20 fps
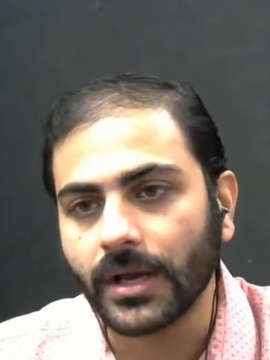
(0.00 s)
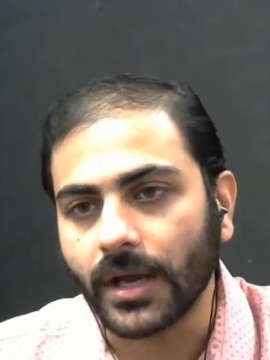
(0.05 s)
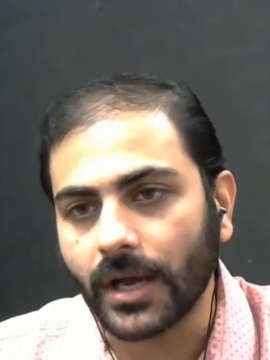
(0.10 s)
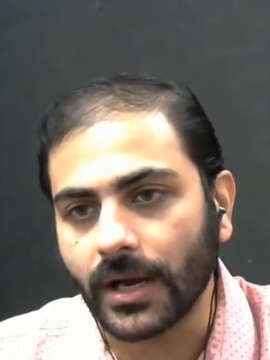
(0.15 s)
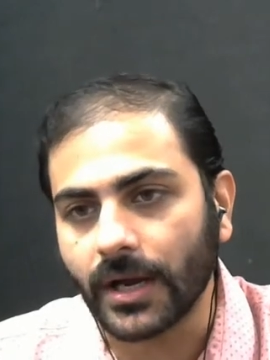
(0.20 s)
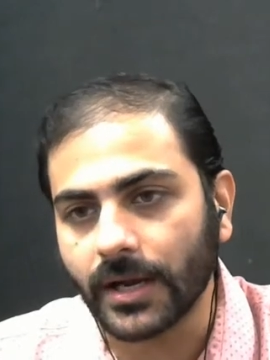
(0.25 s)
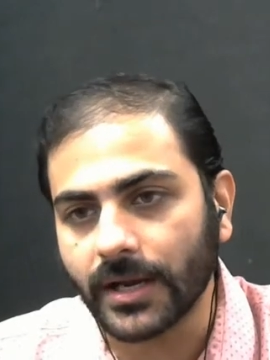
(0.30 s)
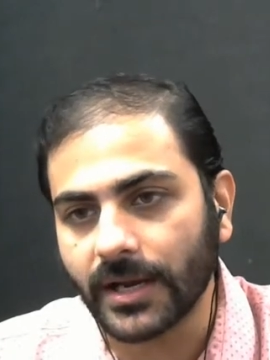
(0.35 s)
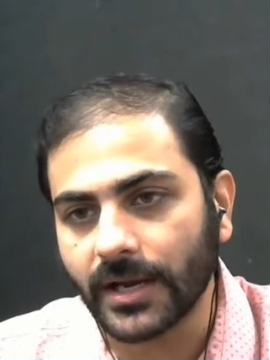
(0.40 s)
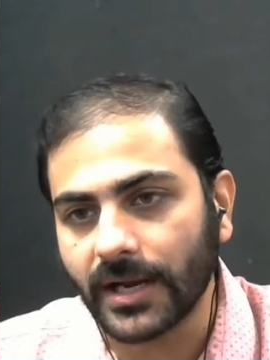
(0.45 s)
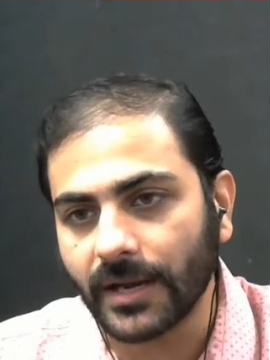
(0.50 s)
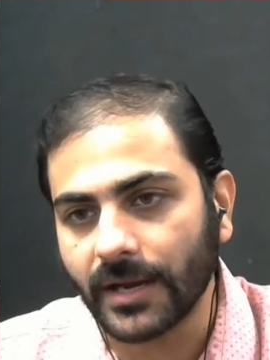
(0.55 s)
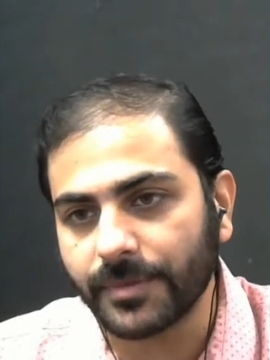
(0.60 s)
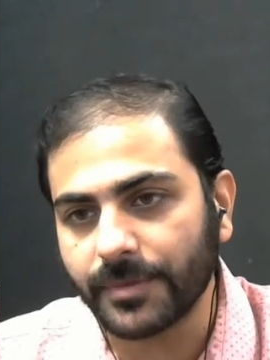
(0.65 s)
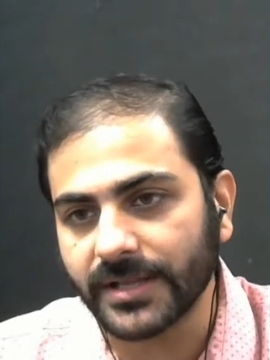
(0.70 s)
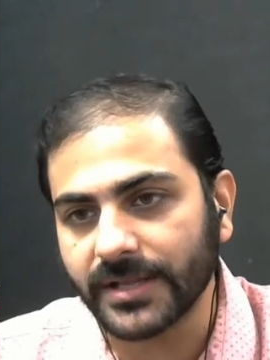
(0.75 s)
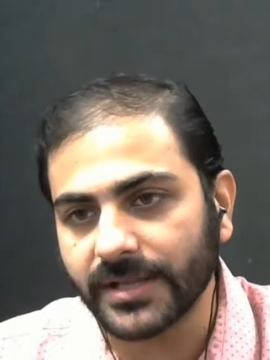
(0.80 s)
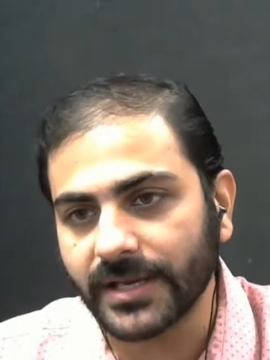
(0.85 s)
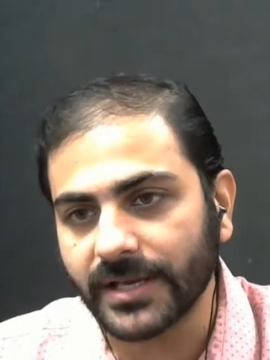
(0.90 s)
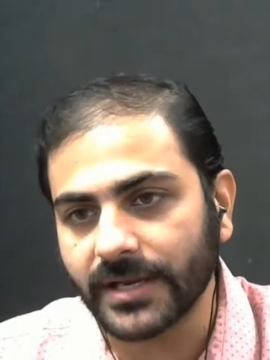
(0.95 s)
अगर
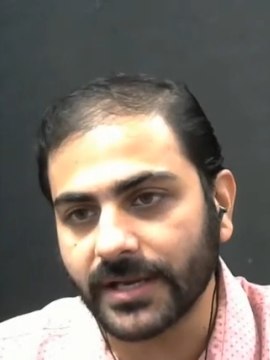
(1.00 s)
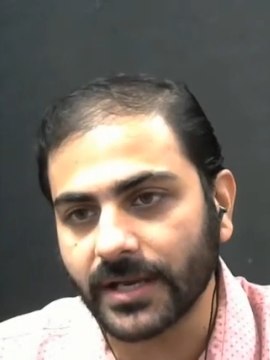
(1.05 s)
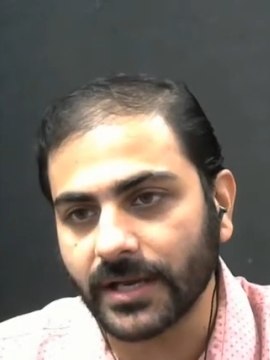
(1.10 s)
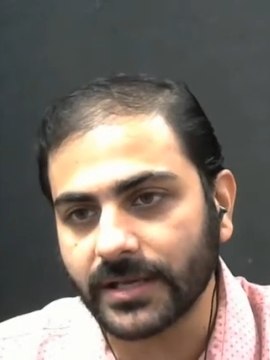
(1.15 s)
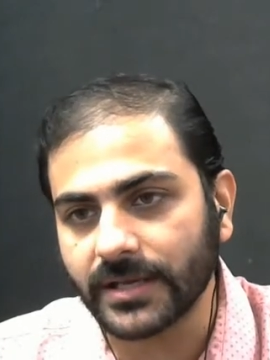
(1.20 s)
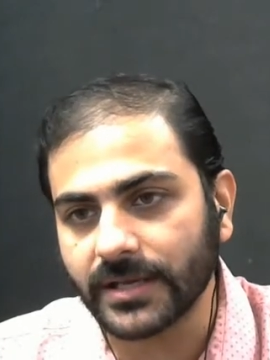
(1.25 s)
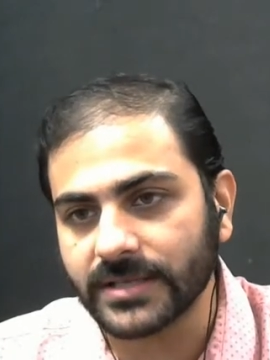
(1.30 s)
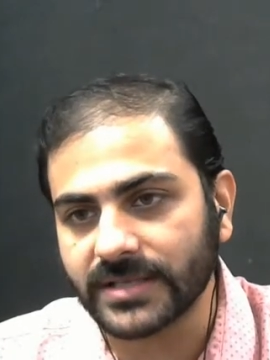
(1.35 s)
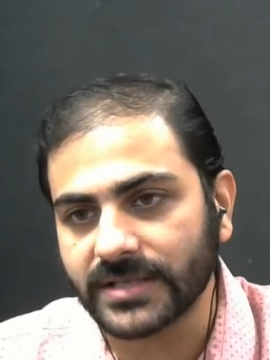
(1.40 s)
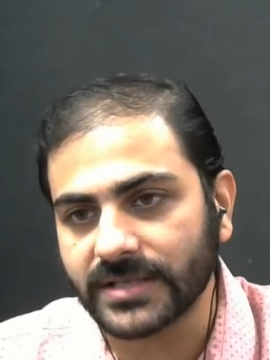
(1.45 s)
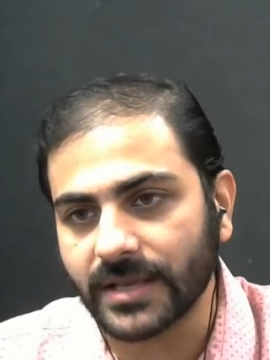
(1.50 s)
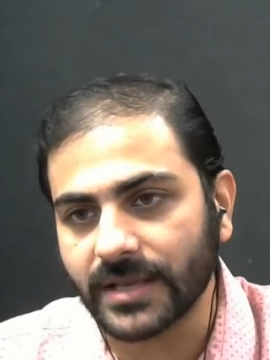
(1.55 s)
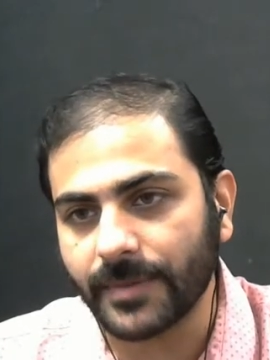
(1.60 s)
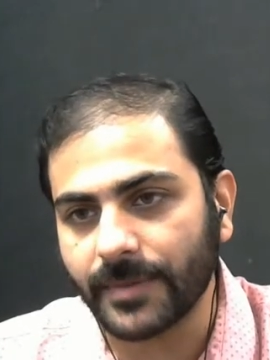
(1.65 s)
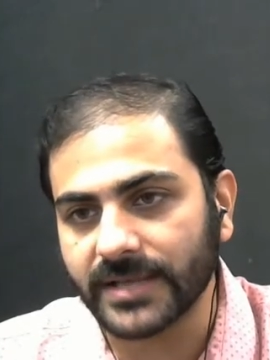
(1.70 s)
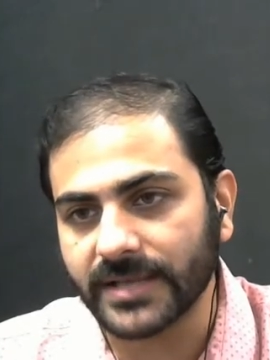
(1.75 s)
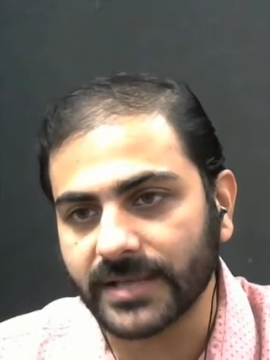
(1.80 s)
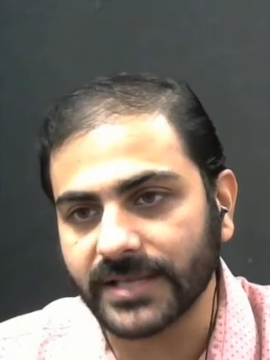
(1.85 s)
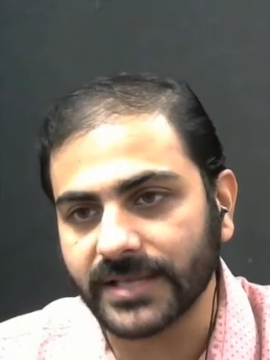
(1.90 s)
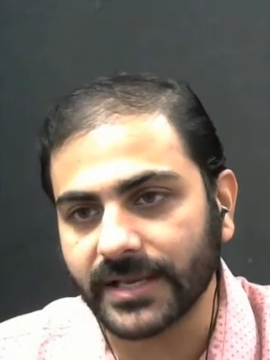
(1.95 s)
आपने देखा कि इसके
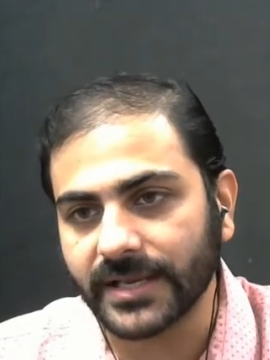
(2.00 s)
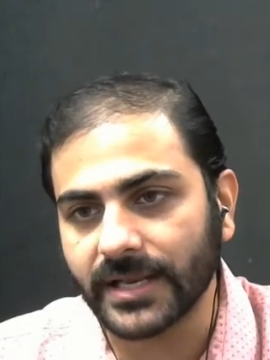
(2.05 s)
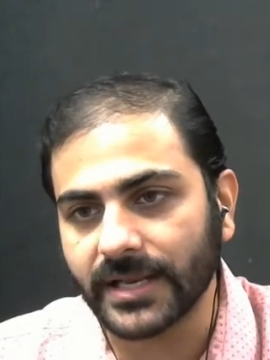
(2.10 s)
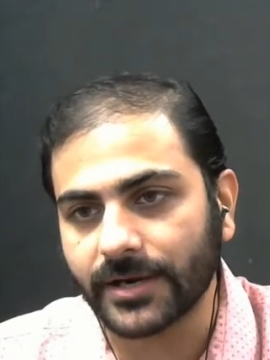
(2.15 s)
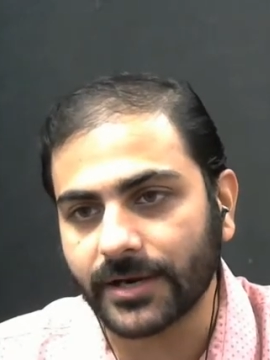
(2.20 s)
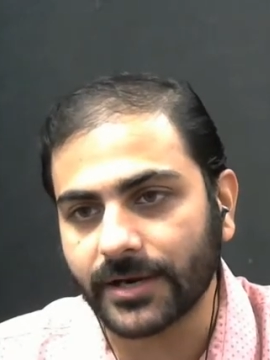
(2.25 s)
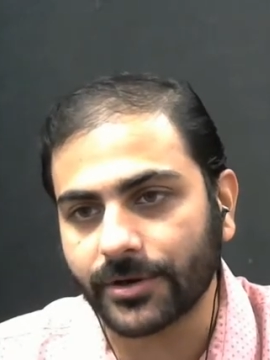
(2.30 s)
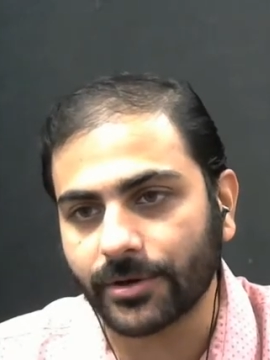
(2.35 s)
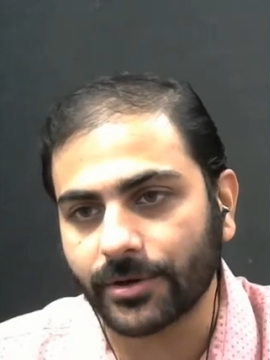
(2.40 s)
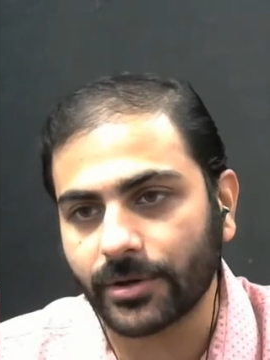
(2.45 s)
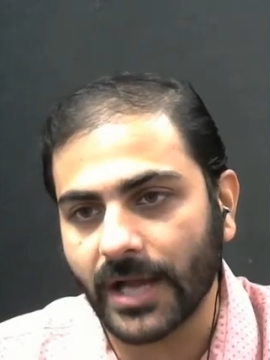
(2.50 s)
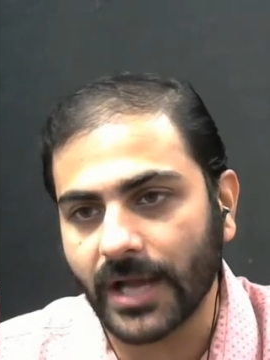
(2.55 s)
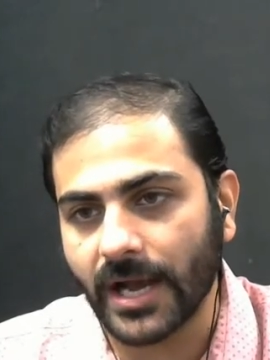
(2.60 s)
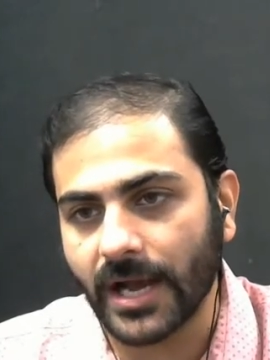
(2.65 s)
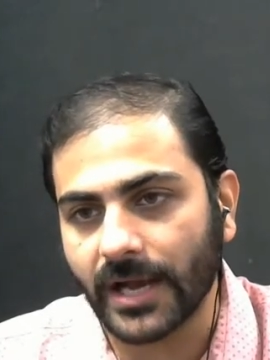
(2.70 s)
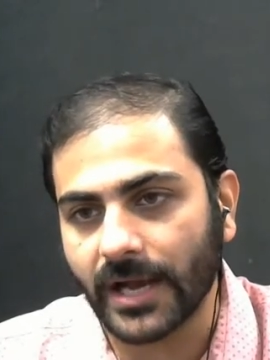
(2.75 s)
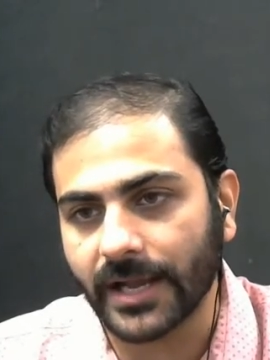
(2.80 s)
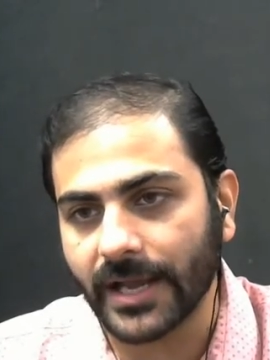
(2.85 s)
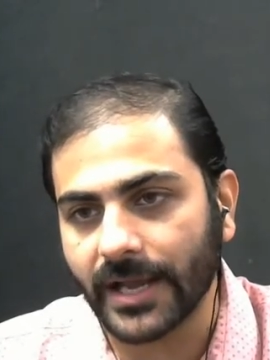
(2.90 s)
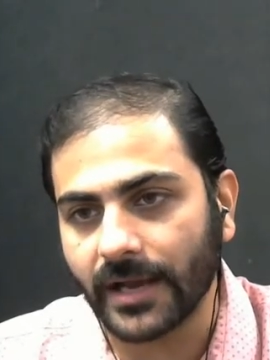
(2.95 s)
पास एक इलेक्ट्रॉन आ
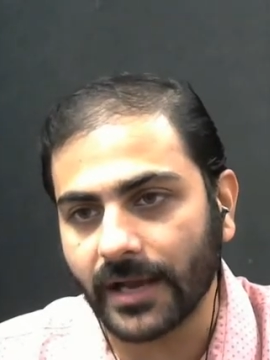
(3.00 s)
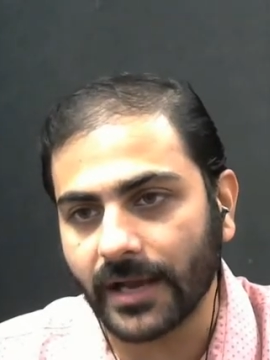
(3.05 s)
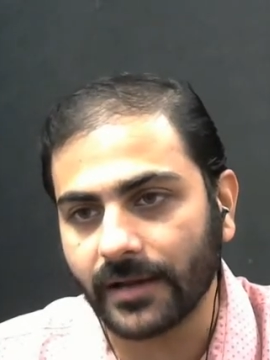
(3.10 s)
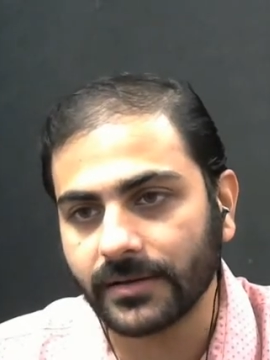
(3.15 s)
गया